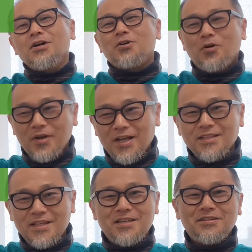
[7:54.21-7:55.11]
これが
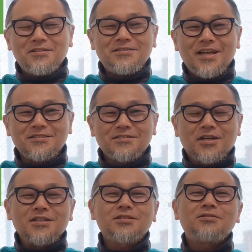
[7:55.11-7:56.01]
できるようになると
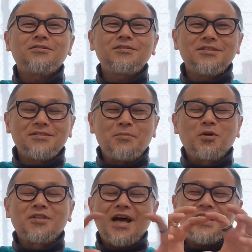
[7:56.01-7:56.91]
かそういうねも
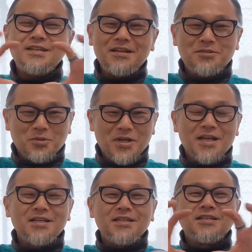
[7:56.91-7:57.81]
うダイレクトな
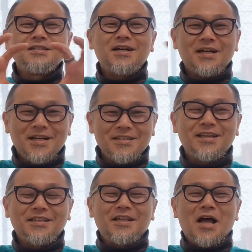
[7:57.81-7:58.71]
因果関
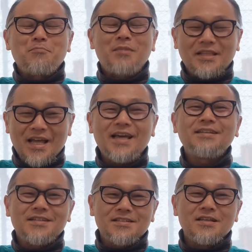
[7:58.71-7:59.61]
係っていうのはあんまな
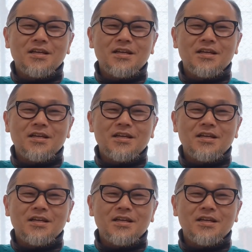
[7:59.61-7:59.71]
いです